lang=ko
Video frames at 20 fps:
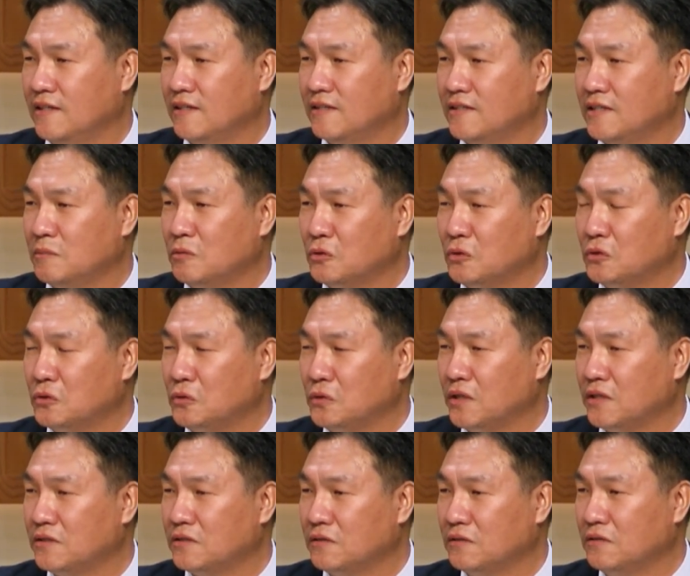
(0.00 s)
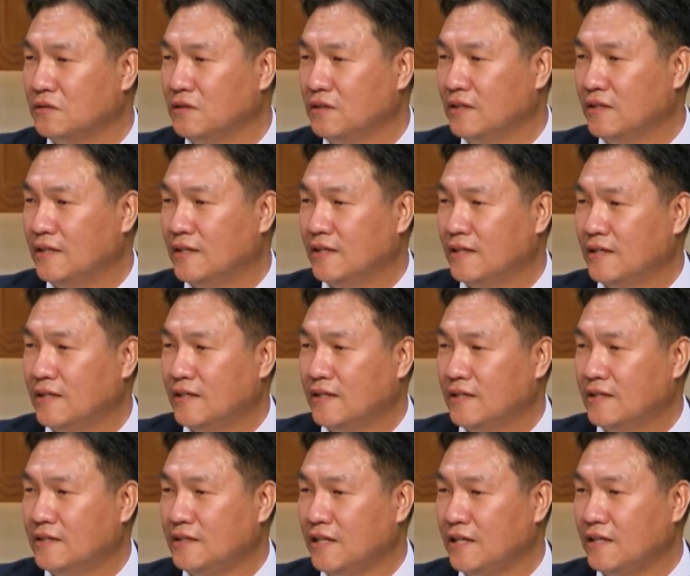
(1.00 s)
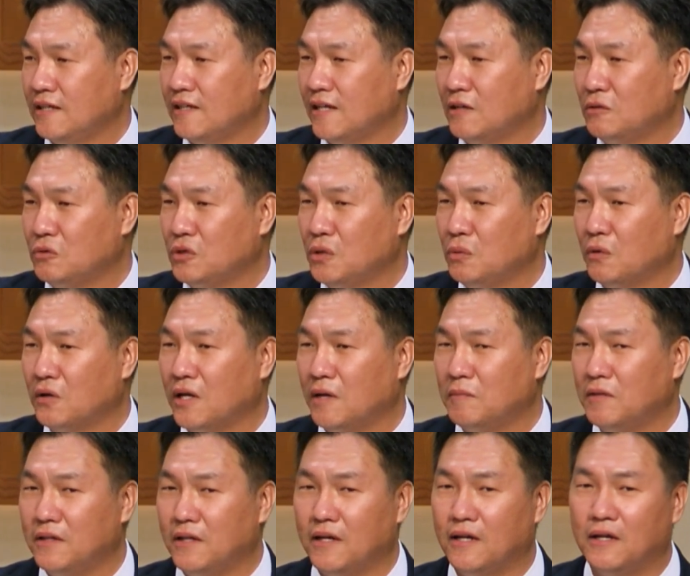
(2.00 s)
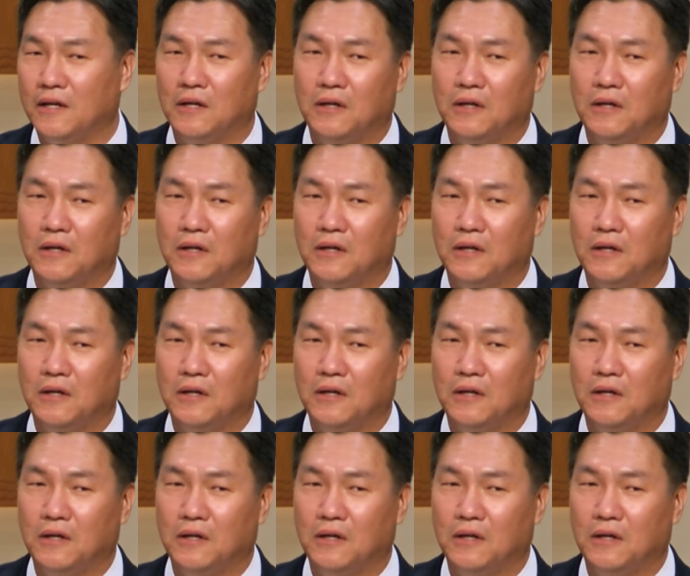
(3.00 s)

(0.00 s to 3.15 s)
제목을 통해서 은혜 나누기 원합니다.